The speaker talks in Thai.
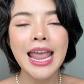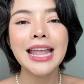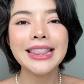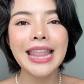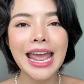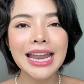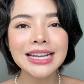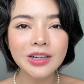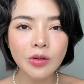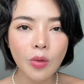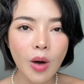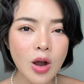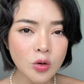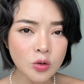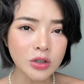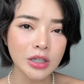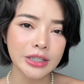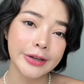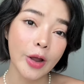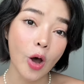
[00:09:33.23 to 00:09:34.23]
แนะนำว่า
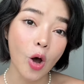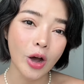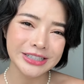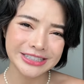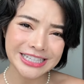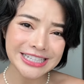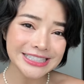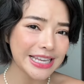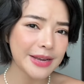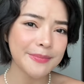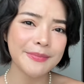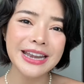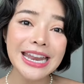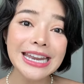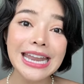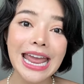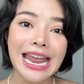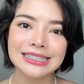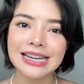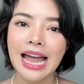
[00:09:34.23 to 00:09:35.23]
ก่อนนอน จริงๆ ไม่ได้
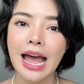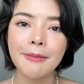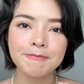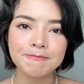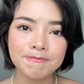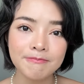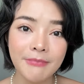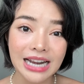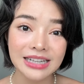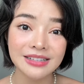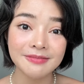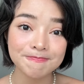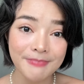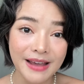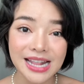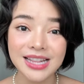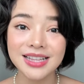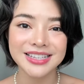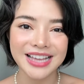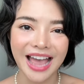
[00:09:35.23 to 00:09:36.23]
แนะนำมันเป็
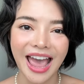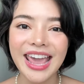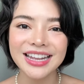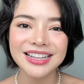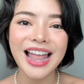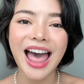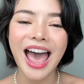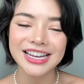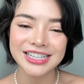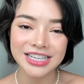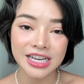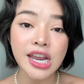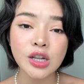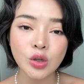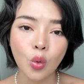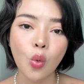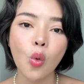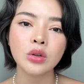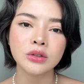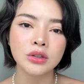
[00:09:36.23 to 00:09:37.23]
นไกด์ไลน์ที่
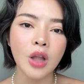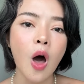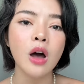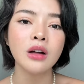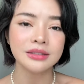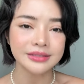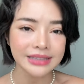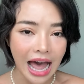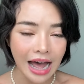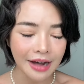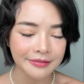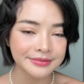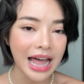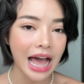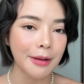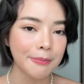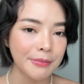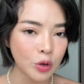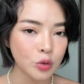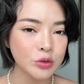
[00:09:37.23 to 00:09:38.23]
ถูกต้องตามหลั
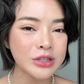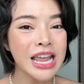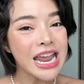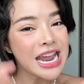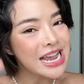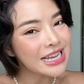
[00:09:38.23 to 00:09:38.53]
กมนุษย์